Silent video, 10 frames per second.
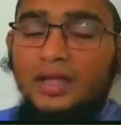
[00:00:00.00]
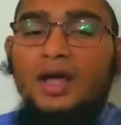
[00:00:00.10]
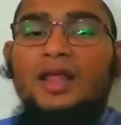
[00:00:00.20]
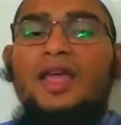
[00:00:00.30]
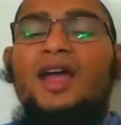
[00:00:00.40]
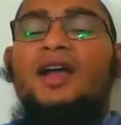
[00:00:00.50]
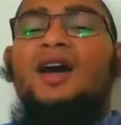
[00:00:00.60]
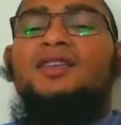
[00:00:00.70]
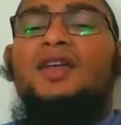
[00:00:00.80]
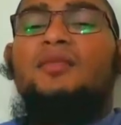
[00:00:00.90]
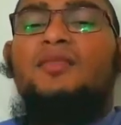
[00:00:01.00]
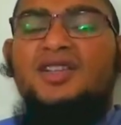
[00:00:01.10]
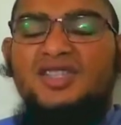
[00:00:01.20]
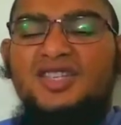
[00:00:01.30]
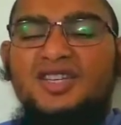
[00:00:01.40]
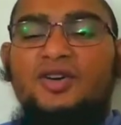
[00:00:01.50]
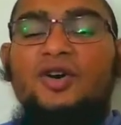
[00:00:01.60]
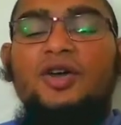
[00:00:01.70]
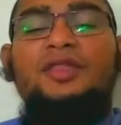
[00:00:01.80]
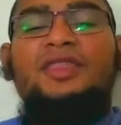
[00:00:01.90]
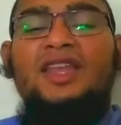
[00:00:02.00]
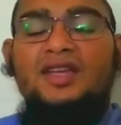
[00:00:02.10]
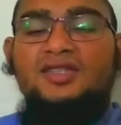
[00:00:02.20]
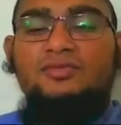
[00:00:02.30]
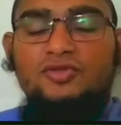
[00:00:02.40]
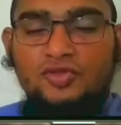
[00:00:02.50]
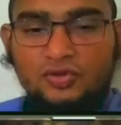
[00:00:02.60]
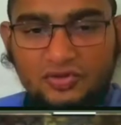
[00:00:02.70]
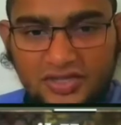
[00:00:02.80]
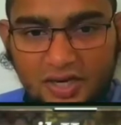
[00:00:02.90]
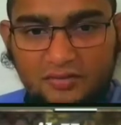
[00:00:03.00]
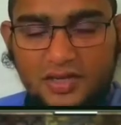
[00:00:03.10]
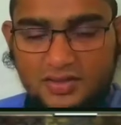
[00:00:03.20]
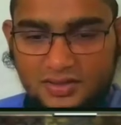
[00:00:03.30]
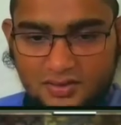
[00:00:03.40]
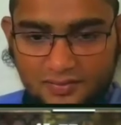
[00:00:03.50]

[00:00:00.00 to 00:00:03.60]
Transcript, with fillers: আর এক হাজার মাসে হয় তিরাশি বছর চার মাস